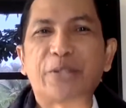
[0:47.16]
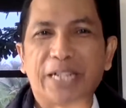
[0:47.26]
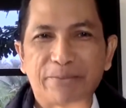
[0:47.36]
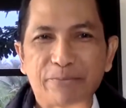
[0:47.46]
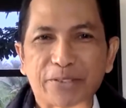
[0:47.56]

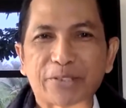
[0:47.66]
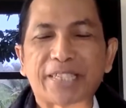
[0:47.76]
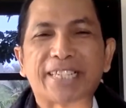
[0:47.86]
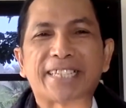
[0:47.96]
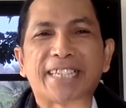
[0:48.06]
bukan maksud
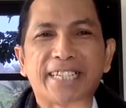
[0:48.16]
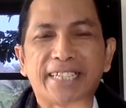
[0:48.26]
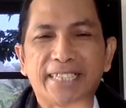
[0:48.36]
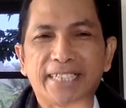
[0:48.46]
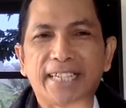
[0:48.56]
saya
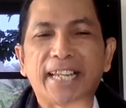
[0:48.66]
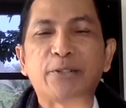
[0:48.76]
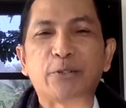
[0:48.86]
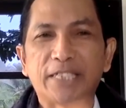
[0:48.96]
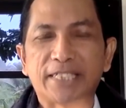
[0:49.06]
terjadi di
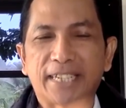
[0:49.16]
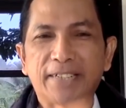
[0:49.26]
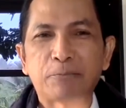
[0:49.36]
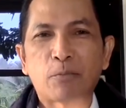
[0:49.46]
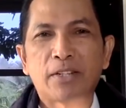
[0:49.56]
Indonesia,
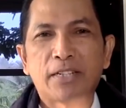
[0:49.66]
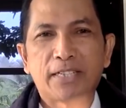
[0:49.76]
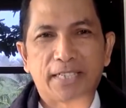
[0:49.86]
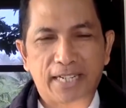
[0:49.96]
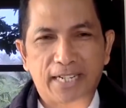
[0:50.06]

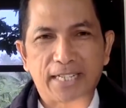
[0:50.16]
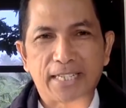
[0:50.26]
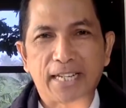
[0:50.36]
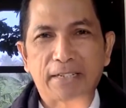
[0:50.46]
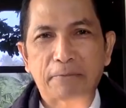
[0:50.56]
negara
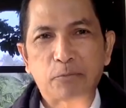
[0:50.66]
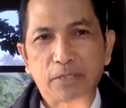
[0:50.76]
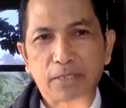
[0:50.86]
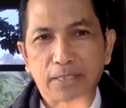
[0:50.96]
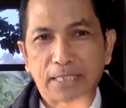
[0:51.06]
yang
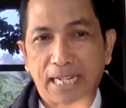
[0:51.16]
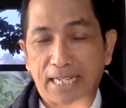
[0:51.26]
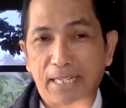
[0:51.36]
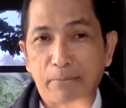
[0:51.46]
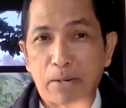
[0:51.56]

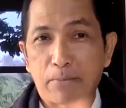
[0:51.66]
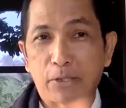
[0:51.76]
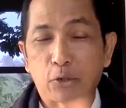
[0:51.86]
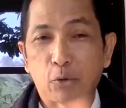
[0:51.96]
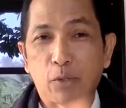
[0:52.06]
sekarang ini
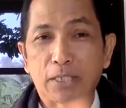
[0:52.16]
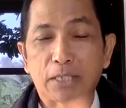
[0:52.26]
mendapat julukan